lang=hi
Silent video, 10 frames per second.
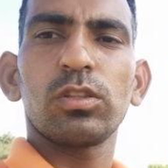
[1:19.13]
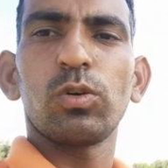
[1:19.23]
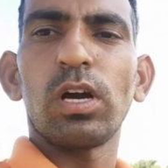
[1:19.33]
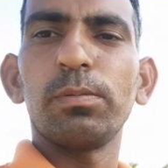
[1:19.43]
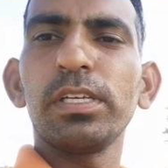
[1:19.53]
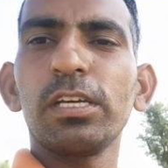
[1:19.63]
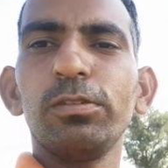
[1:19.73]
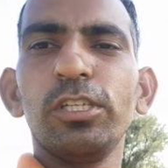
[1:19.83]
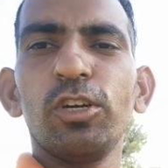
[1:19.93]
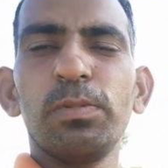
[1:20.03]
तो अभी के
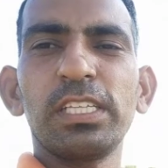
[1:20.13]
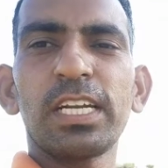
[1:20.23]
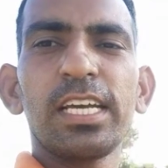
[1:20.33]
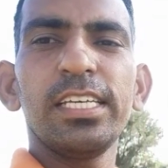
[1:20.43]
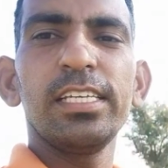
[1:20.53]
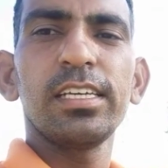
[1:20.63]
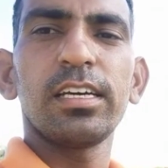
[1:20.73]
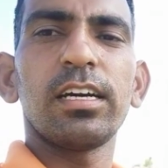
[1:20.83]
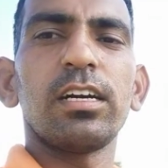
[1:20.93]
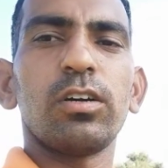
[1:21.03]
वीडियो में इतना ही
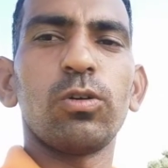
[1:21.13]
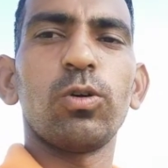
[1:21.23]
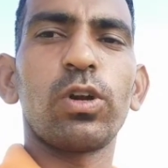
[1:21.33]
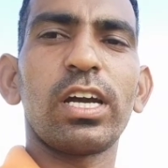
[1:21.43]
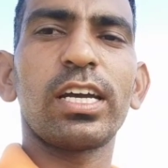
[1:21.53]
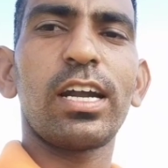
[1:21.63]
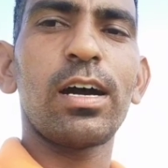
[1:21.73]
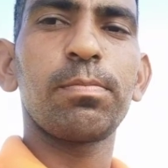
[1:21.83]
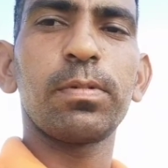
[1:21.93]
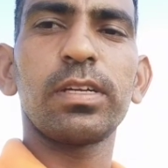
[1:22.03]
और अगर
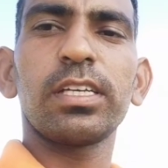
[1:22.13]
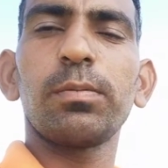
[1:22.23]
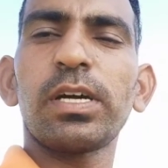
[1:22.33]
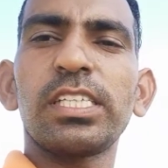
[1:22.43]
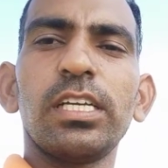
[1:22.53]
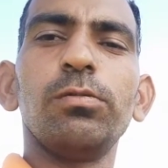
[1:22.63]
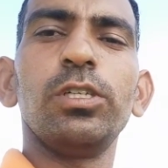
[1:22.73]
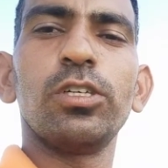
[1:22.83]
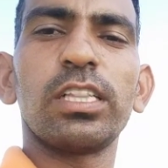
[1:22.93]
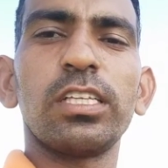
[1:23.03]
आप के पास ये
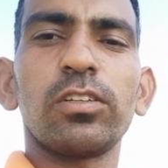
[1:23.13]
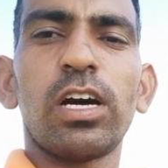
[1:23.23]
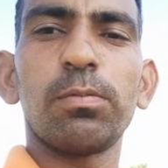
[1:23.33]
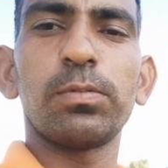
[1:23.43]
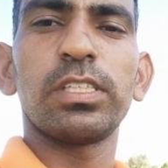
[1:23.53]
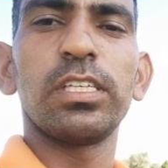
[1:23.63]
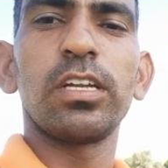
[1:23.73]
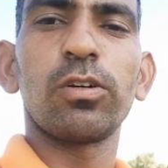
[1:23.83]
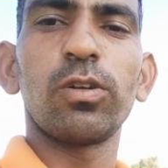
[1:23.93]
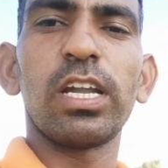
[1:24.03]
वीडियो आती है तो आप
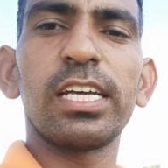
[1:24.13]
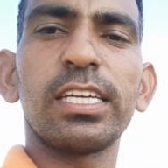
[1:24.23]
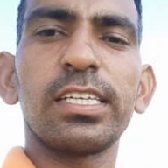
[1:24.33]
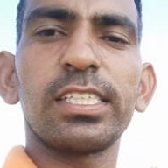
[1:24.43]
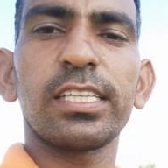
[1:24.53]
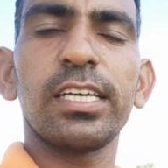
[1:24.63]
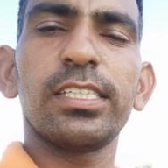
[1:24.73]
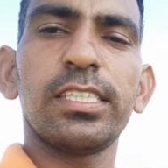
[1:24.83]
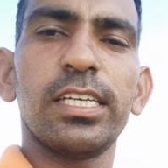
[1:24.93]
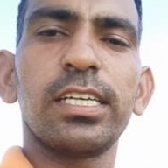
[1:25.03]
चैनल को लाइक कर सकते हैं
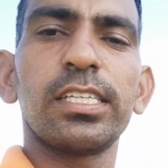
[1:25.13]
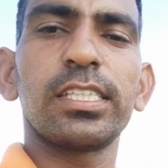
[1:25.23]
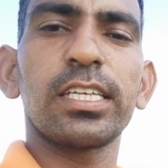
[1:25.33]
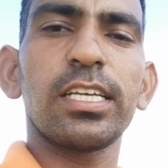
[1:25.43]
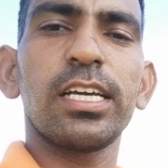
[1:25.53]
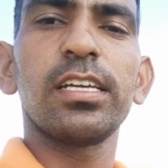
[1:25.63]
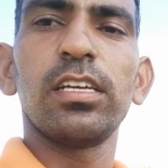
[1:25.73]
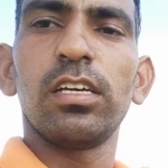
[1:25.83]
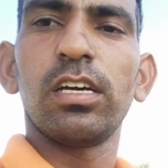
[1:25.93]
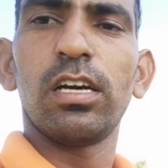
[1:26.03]
शेयर कर सकते हैं
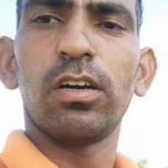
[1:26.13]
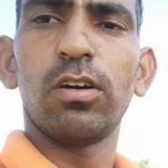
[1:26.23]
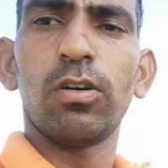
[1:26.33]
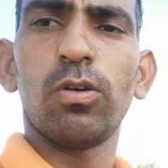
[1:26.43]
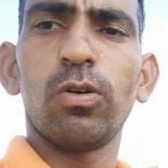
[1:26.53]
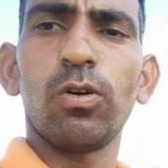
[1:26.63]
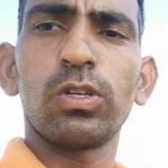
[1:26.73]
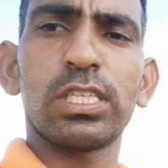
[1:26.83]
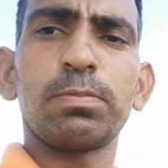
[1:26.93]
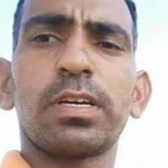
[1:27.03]
और
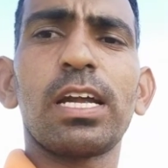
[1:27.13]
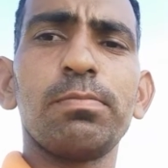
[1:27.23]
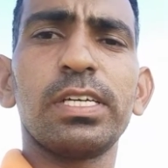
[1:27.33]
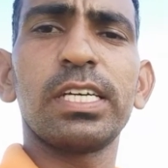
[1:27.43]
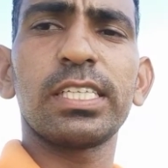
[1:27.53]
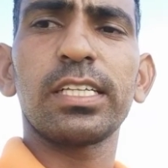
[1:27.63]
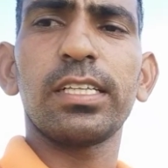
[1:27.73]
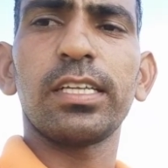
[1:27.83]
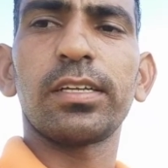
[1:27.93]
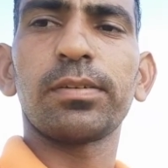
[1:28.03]
सब्सक्राइब भी कर
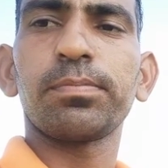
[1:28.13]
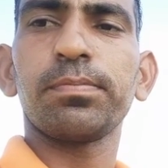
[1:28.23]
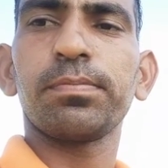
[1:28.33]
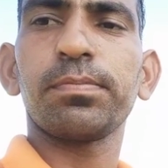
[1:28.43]
सकते हैं